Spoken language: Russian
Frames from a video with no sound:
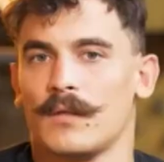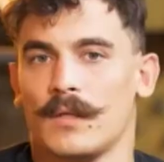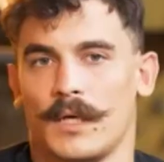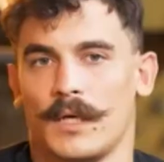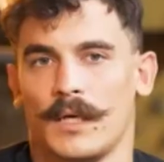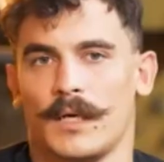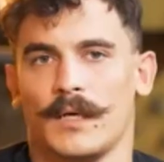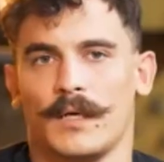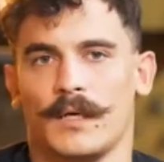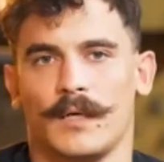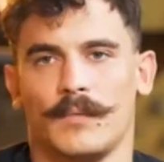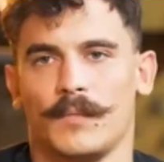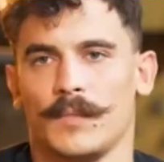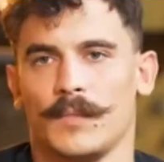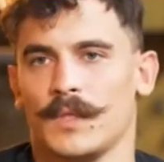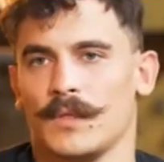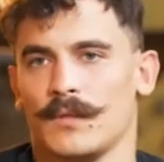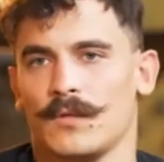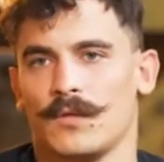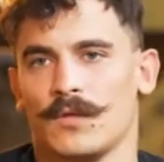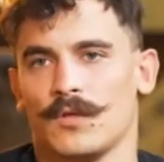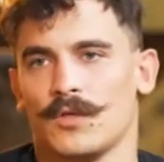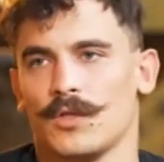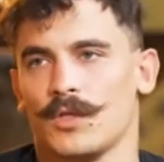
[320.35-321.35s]
Да,
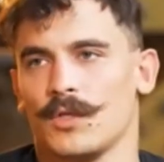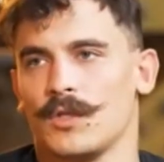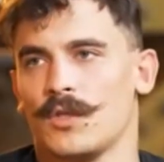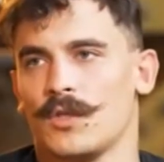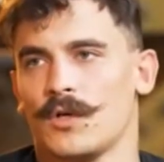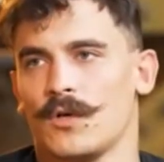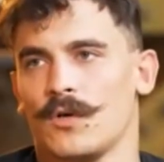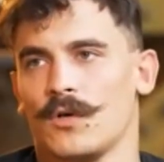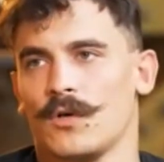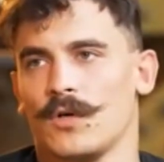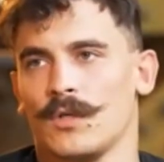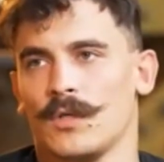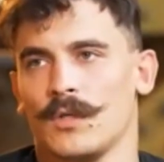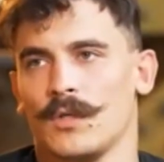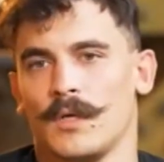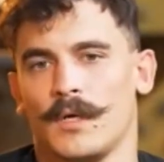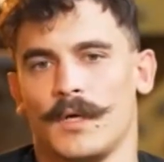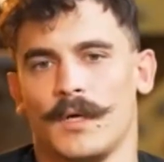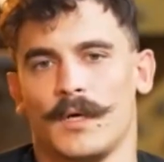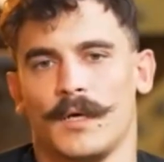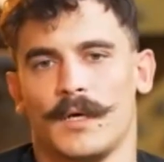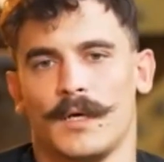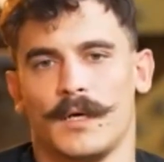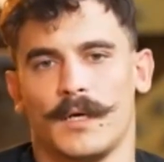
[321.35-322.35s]
именно тот же дрон.
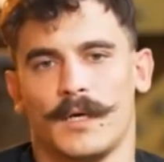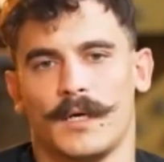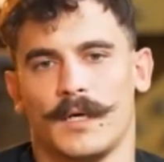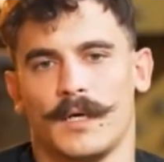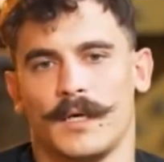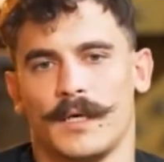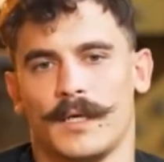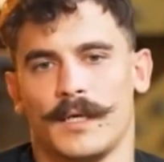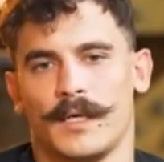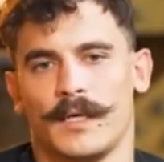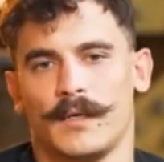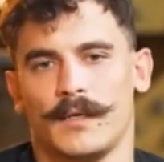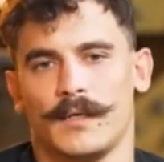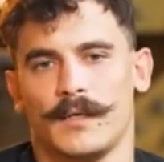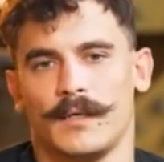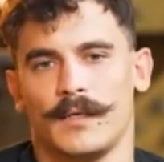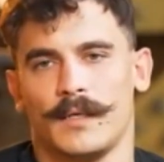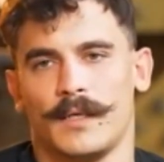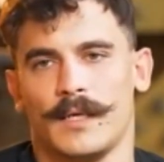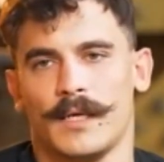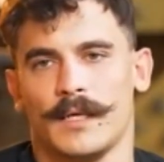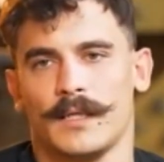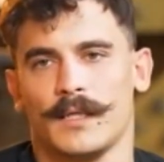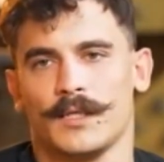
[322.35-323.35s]
Э,
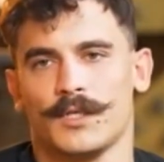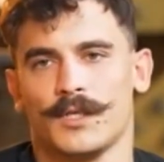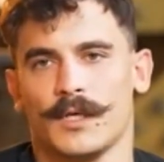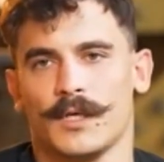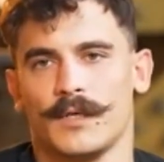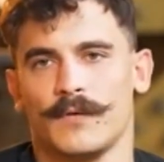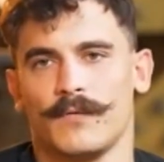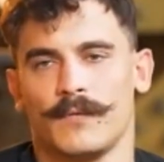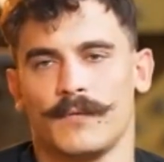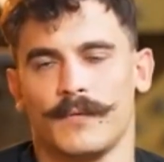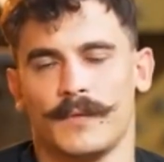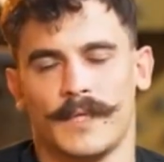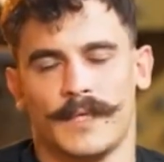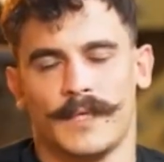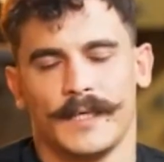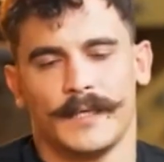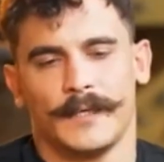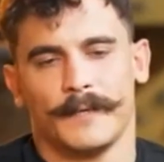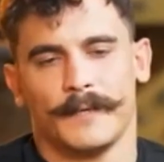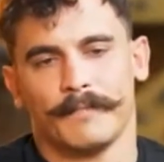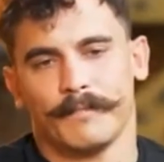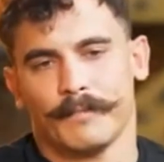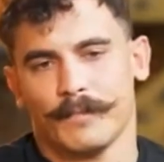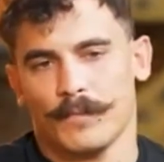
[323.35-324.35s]
я даже
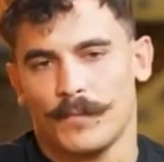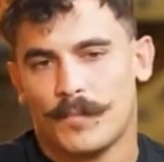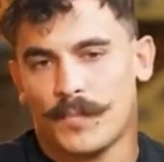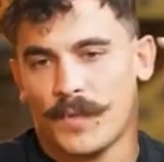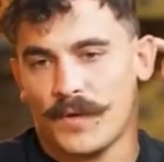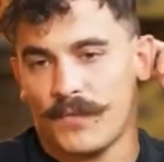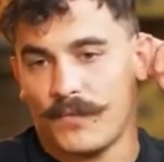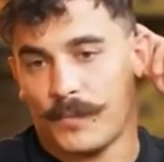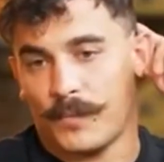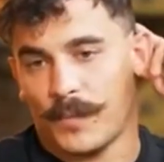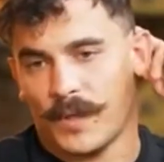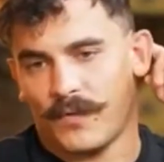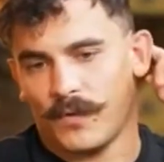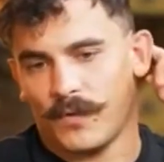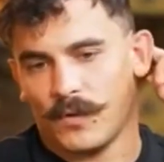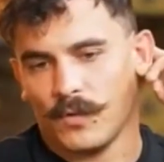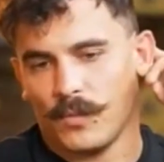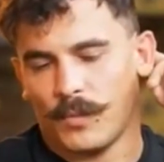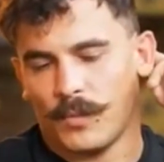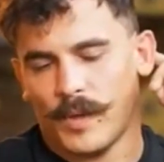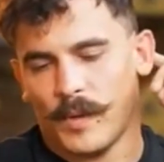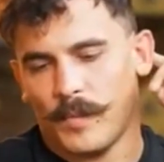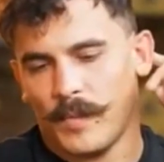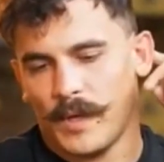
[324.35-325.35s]
э,
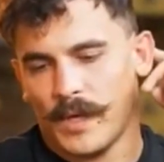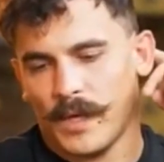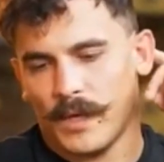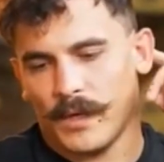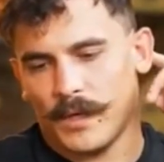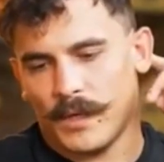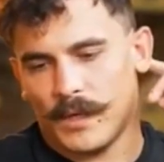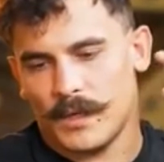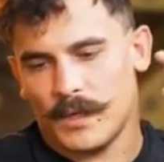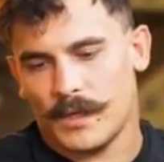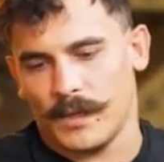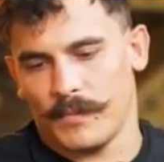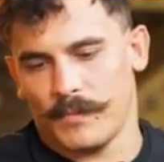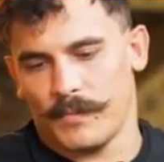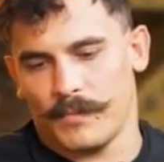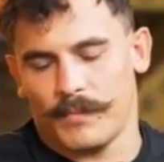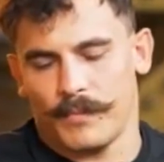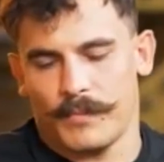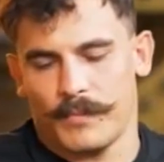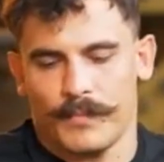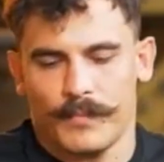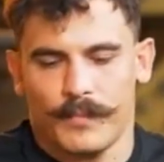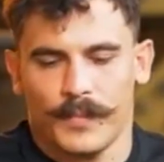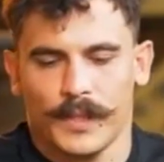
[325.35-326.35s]
приведу пример. Э,
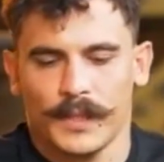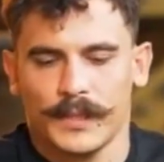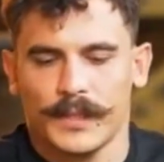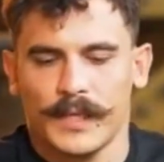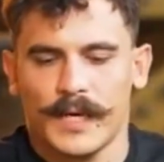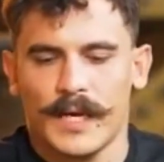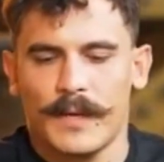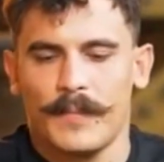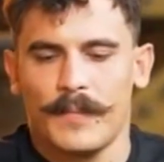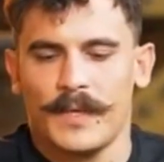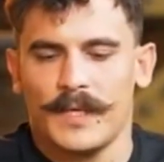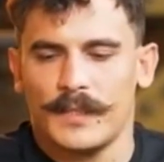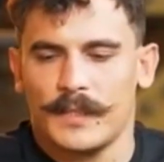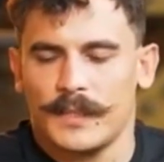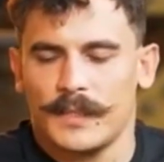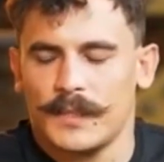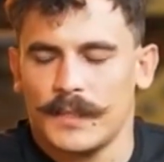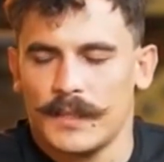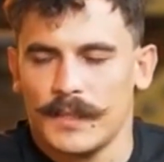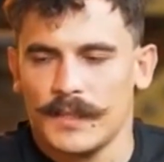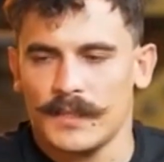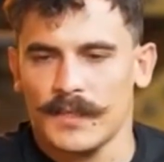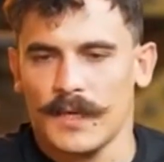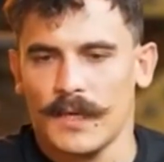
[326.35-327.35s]
полтора
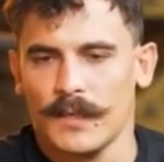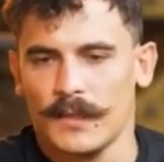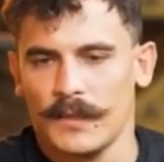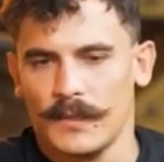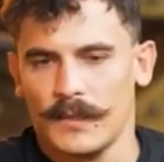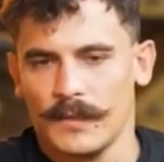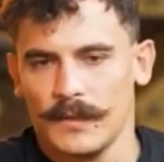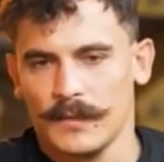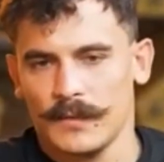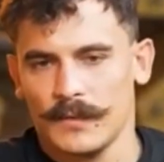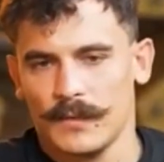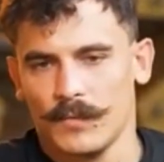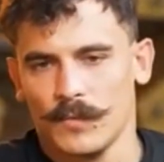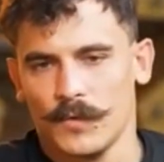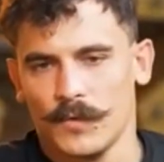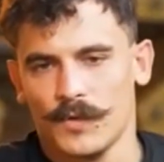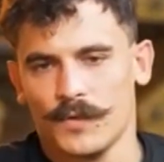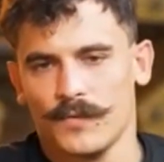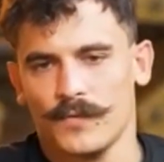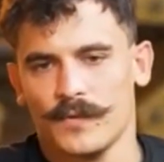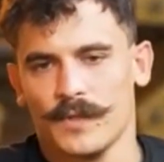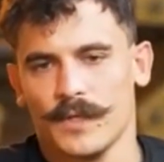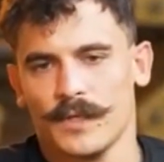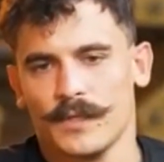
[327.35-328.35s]
месяца назад со мной
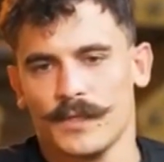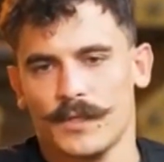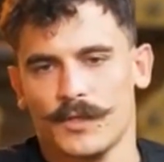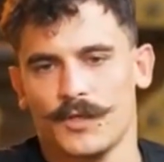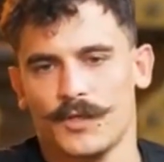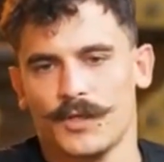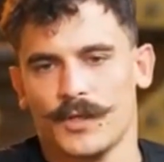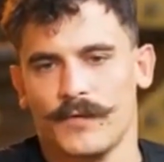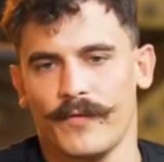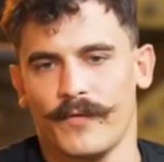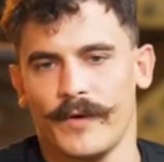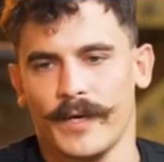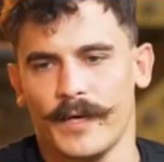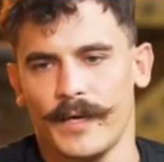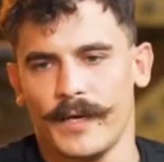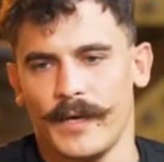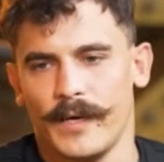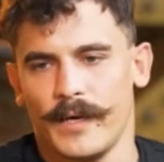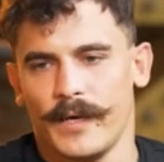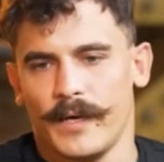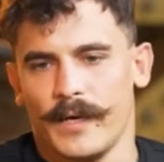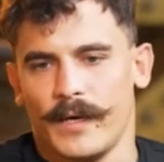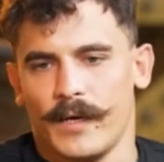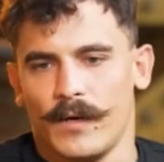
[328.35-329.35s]
связался человек,
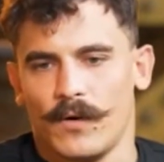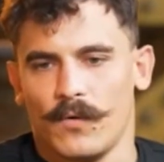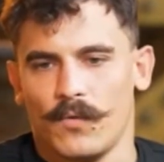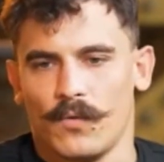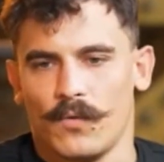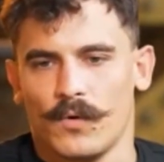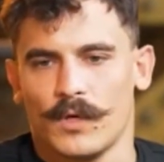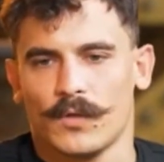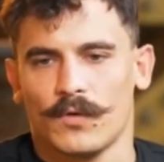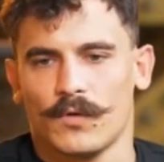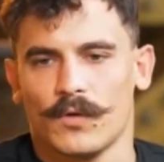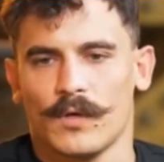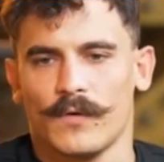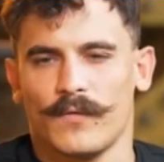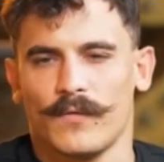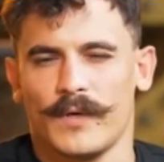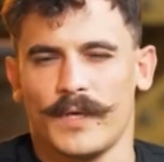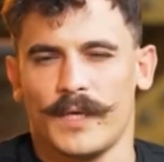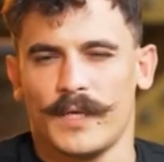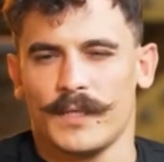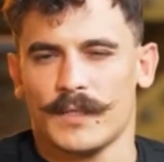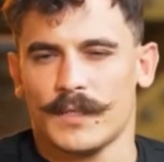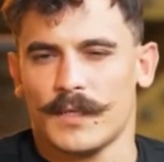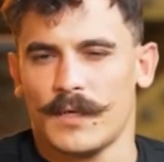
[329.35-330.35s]
у которого
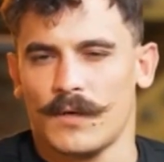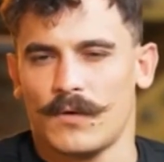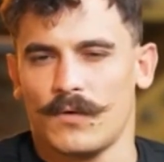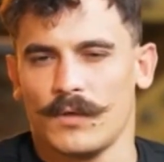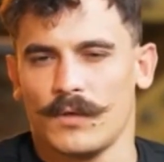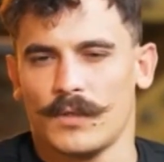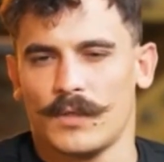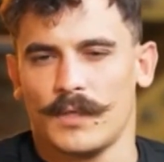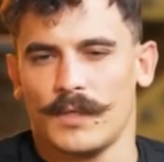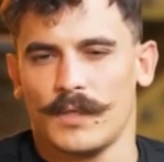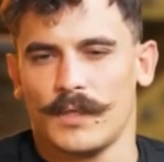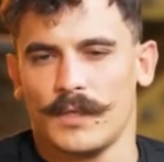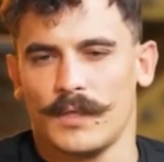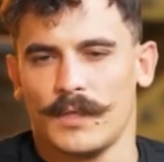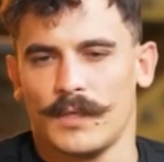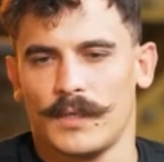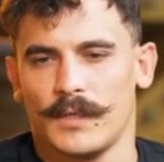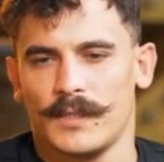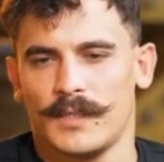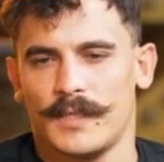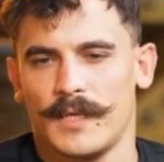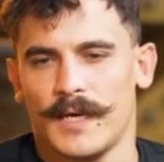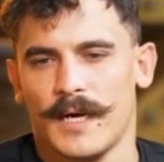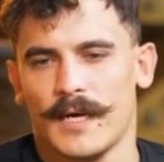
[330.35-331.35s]
есть
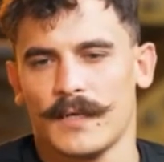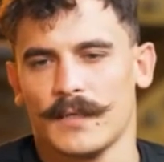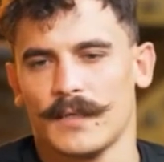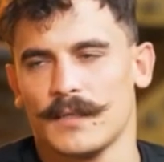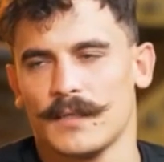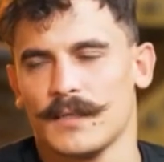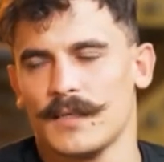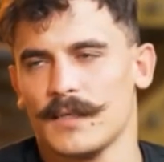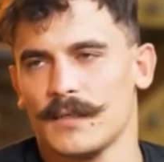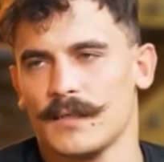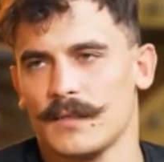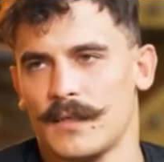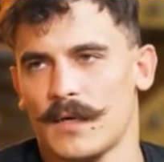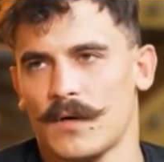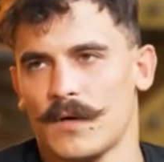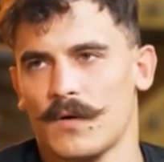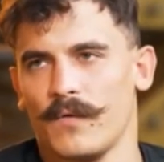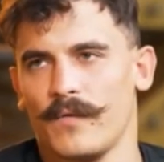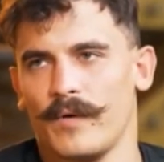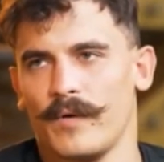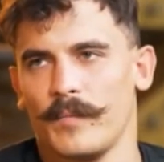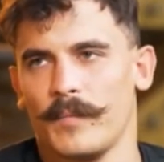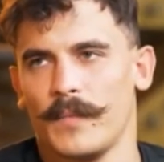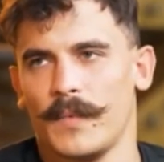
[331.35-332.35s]
какой-то диагноз со
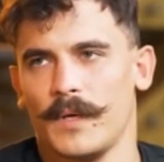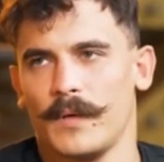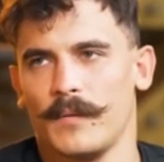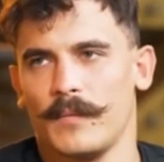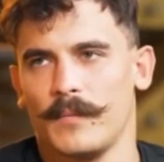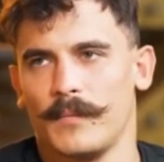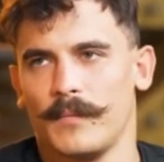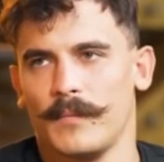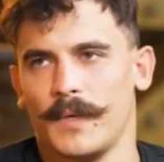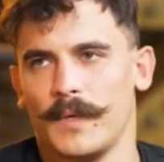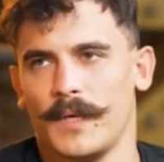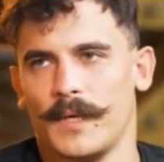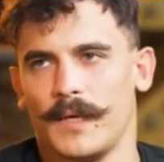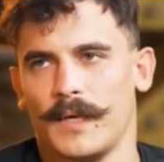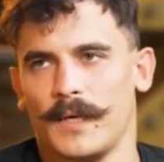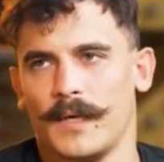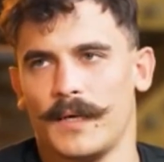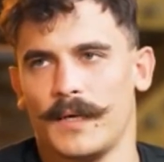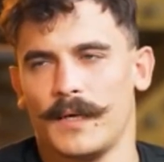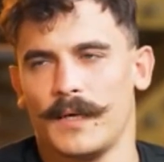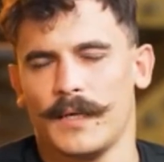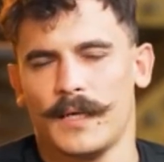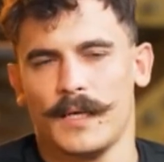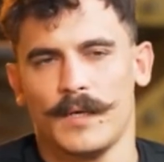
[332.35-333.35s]
здоровьем.
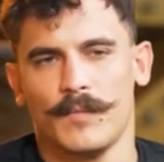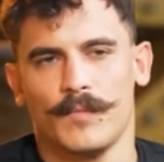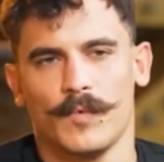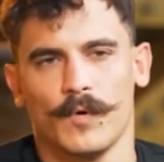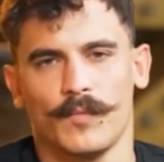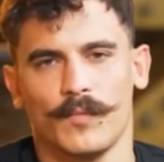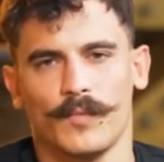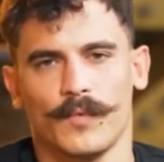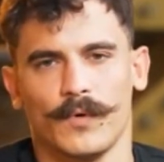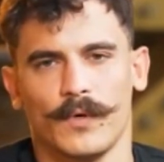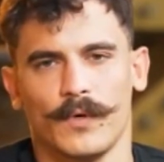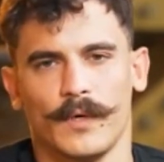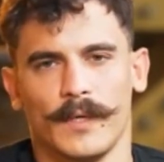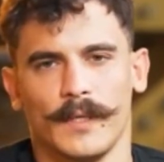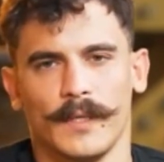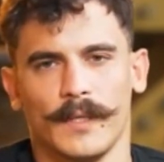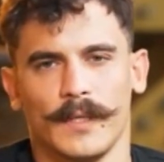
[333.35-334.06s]
А, я не помню